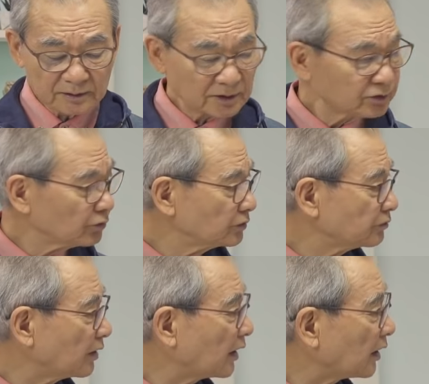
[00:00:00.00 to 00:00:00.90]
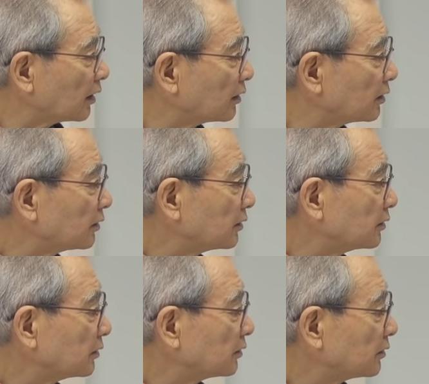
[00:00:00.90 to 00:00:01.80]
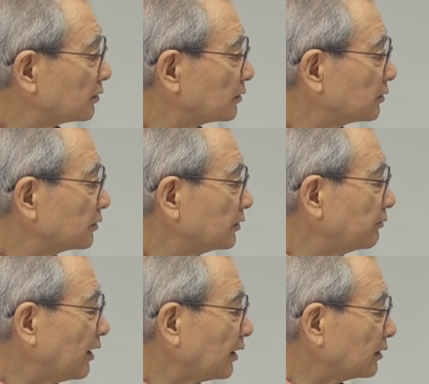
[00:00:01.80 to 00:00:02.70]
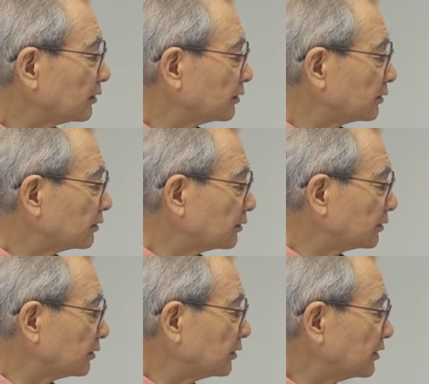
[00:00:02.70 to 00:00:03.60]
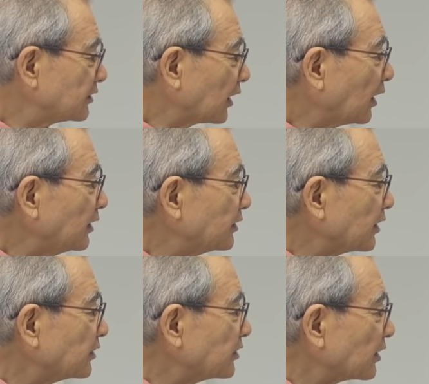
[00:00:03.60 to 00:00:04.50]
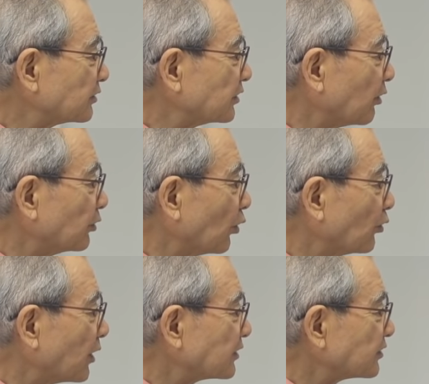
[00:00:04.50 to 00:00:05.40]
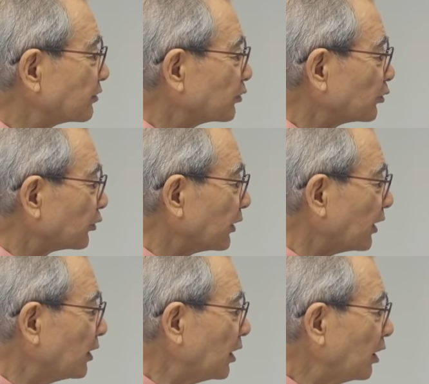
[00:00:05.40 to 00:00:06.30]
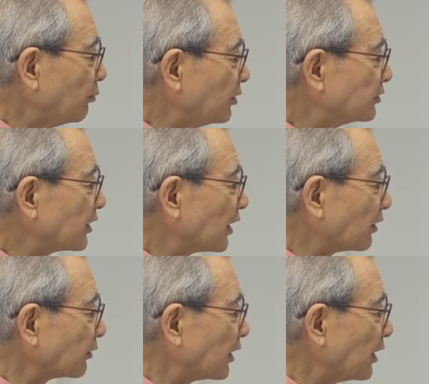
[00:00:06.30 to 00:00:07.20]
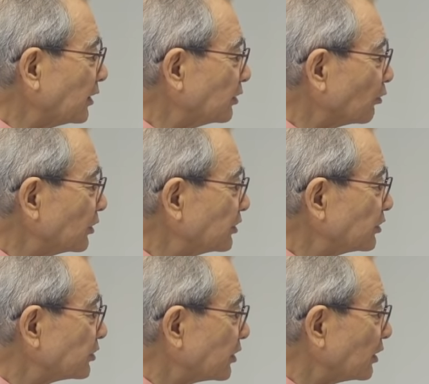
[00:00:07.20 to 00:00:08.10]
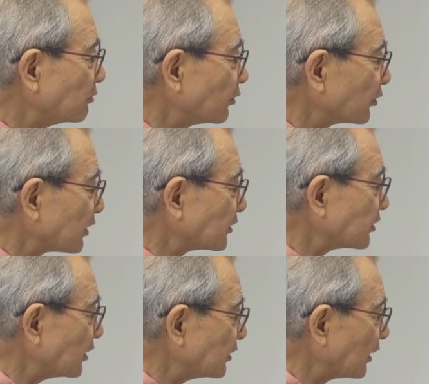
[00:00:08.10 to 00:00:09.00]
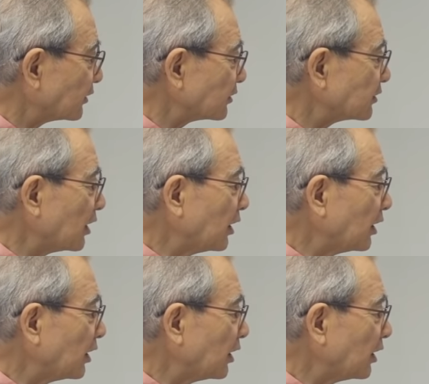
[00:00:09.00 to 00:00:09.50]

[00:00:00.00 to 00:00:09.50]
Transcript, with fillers: で、当時はにばん、社会的弱者を抑圧することで自らの権威を維持している者たちがいたんです。